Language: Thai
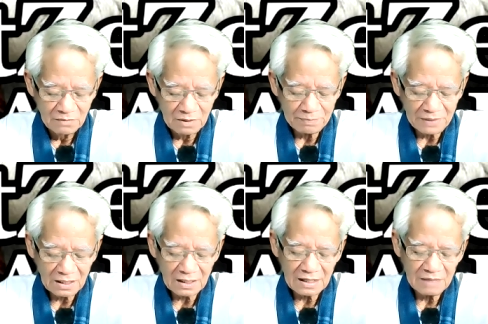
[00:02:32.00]
มันไป
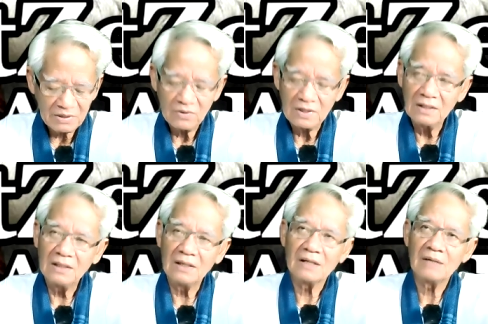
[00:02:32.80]
ได้ไกลไปกว่านั้น
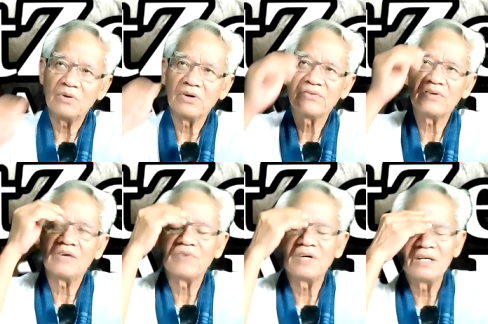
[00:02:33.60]
อีกครับบอกให้ทราบ
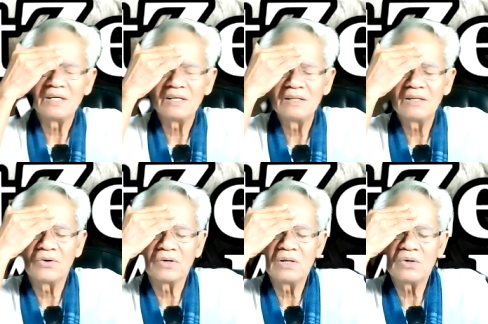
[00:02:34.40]
ไว้นะฮะเรื่องข
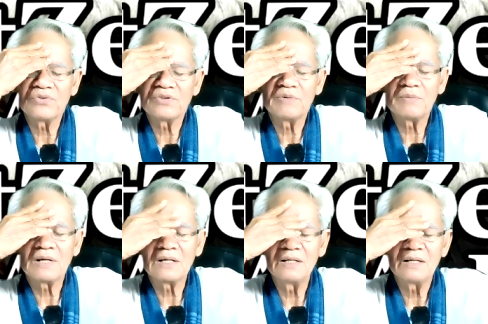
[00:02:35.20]
องนิโรธสมา
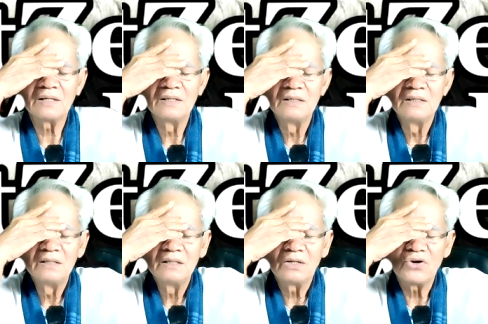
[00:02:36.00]
บัติเนี่ย
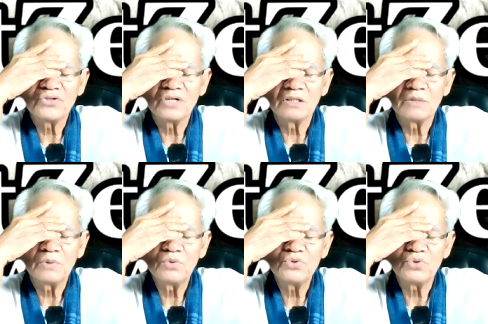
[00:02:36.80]
นอกจากจะไป
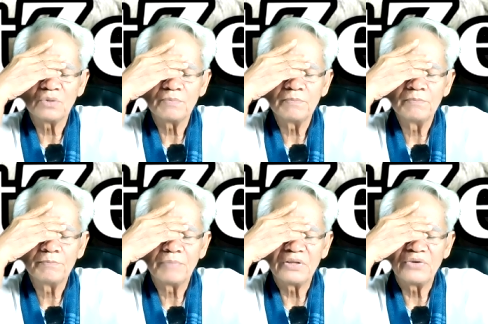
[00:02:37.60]
รู้จุด
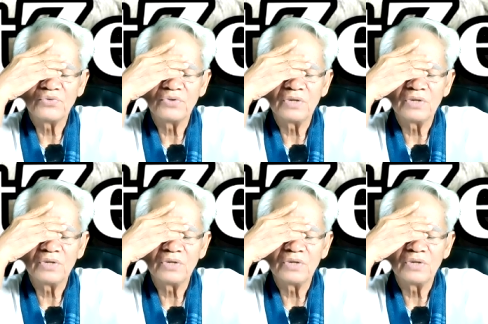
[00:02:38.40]
ปฏิสน